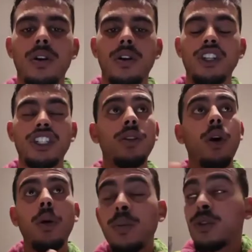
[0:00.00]

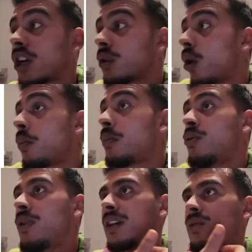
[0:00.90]
j'endors plus
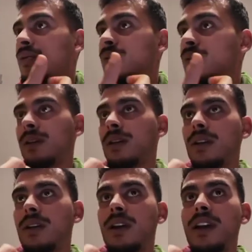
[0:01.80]
la nuit.
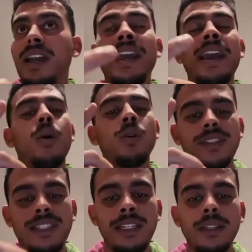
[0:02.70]
Et
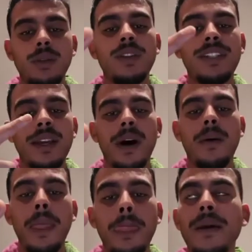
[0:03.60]
aussi, deuxièmement,
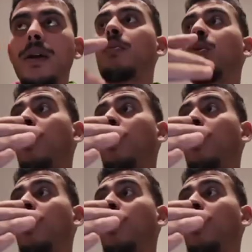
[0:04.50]
pour